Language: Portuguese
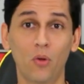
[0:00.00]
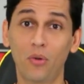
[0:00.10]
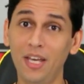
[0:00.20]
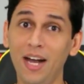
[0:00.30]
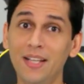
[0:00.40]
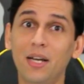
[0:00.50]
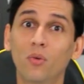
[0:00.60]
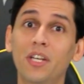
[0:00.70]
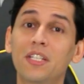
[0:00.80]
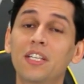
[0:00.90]
o que antes
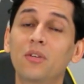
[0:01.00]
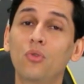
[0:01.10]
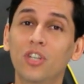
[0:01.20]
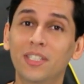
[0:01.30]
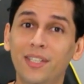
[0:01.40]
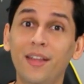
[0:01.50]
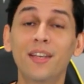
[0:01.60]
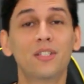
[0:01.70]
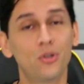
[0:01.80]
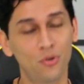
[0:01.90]
acontecia no dia
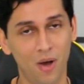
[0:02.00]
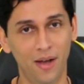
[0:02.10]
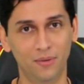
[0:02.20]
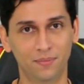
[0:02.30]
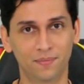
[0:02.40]
13 de maio.